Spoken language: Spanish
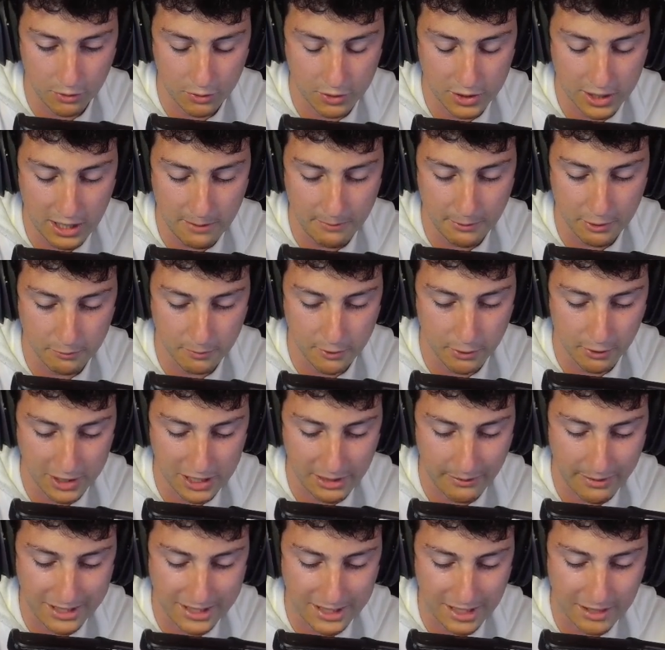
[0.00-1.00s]
será, pero espero que sea
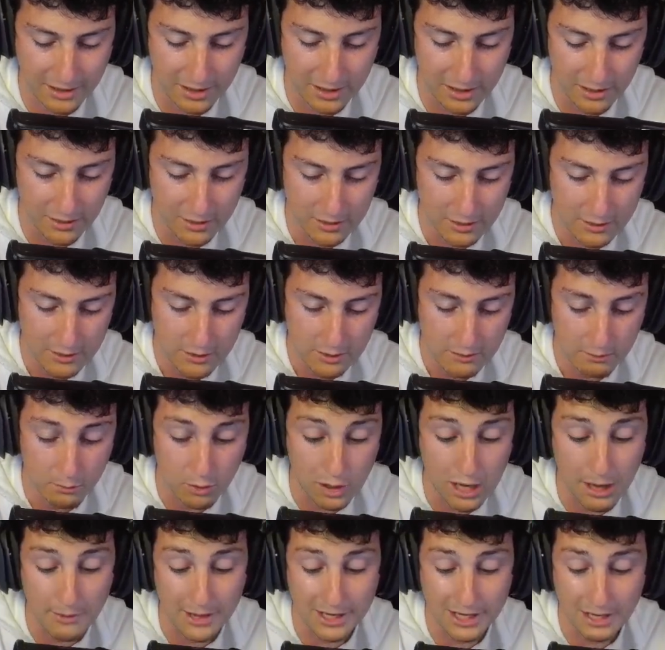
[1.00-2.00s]
bastante.
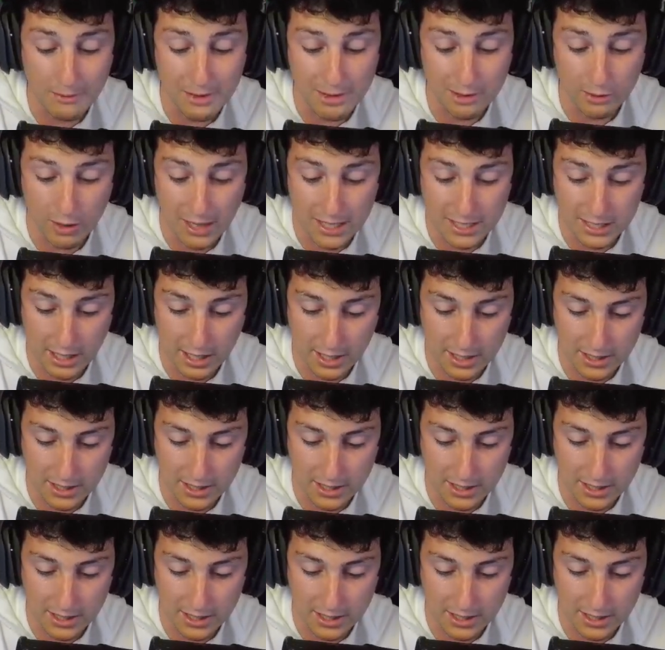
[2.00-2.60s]
Voy a abrir también todas las cajas